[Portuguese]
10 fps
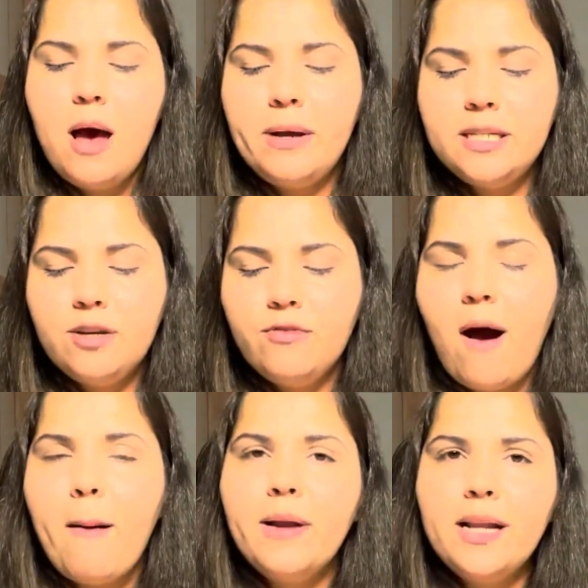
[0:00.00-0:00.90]
mas eu
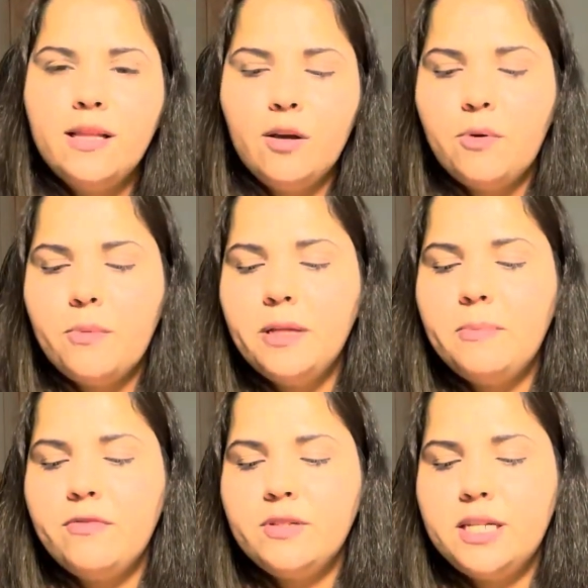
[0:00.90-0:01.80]
vou aprender. Eu prometo
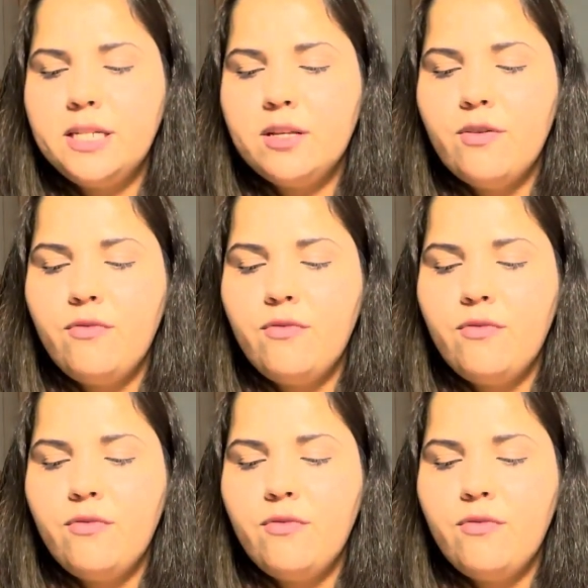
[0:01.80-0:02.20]
pra vocês que eu